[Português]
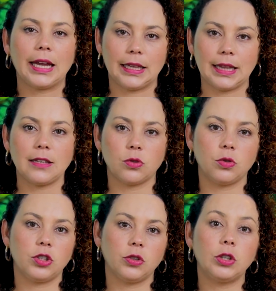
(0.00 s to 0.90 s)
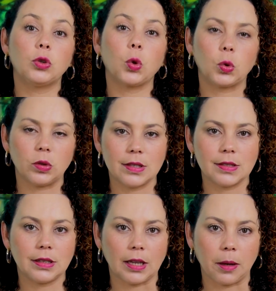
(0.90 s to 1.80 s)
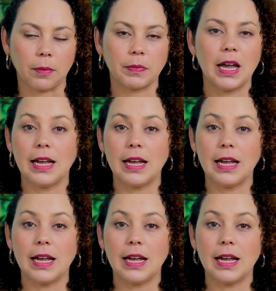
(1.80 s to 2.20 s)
que têm surgido em torno desse tema.